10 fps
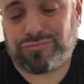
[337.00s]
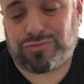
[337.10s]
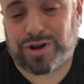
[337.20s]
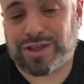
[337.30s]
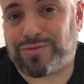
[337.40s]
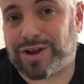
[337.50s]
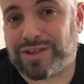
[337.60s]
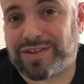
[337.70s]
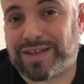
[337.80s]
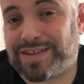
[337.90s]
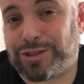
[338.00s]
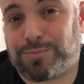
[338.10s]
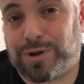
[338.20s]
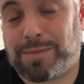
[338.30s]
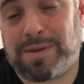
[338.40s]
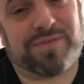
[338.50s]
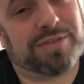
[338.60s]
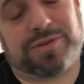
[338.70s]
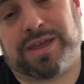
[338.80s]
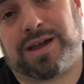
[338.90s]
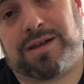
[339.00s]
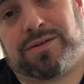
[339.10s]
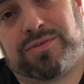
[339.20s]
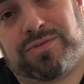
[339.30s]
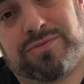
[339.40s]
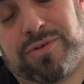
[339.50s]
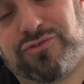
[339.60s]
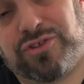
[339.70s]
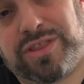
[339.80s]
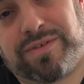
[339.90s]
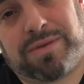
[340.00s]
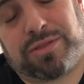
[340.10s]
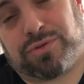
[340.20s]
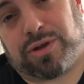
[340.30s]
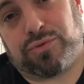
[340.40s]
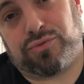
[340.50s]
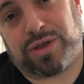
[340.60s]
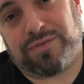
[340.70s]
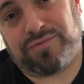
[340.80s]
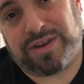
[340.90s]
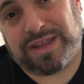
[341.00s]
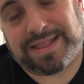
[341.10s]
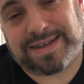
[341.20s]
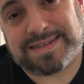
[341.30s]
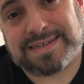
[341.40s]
qualche, qualche schiazzetto poi l'abbiamo fatto ed era oggettivamente una goduria infinita